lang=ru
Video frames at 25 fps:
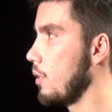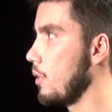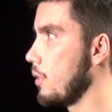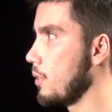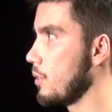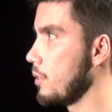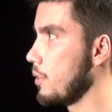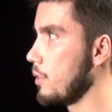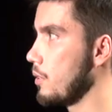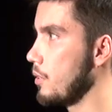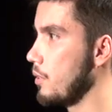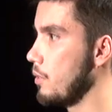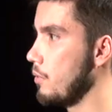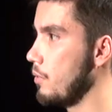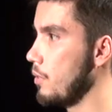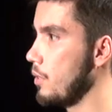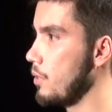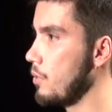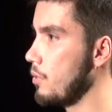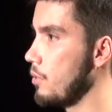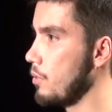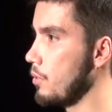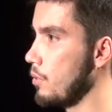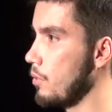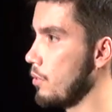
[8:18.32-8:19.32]

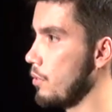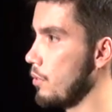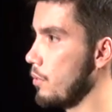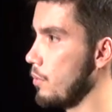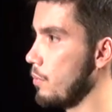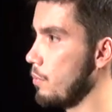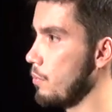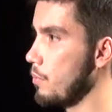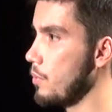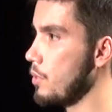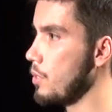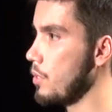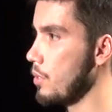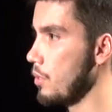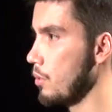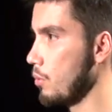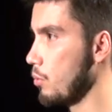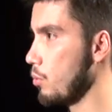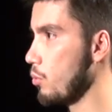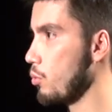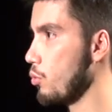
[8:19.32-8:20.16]
осознавать э, цену